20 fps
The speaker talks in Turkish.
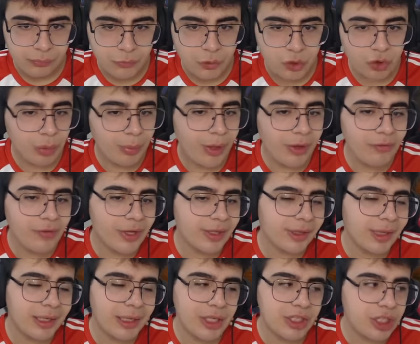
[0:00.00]
Diyor ben
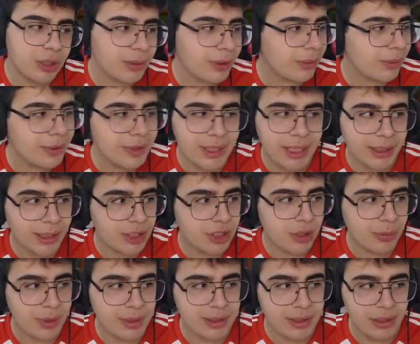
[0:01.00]
ventten geçebilirim ama sen
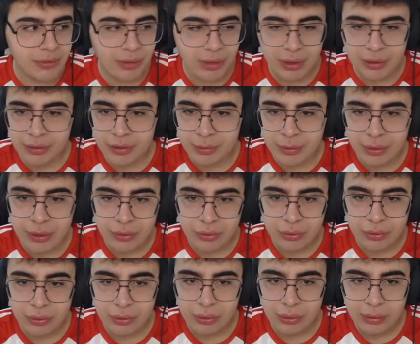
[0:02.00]
geçemezsin havalandırmadan
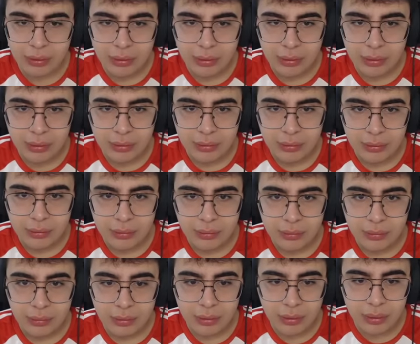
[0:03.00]
diyor.
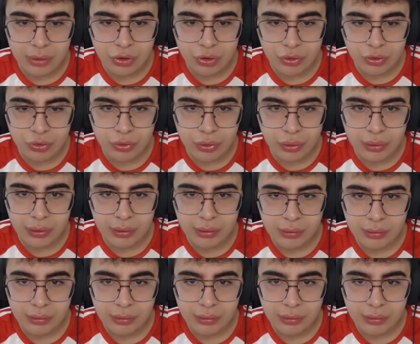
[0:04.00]
Aha çalışıyorlar.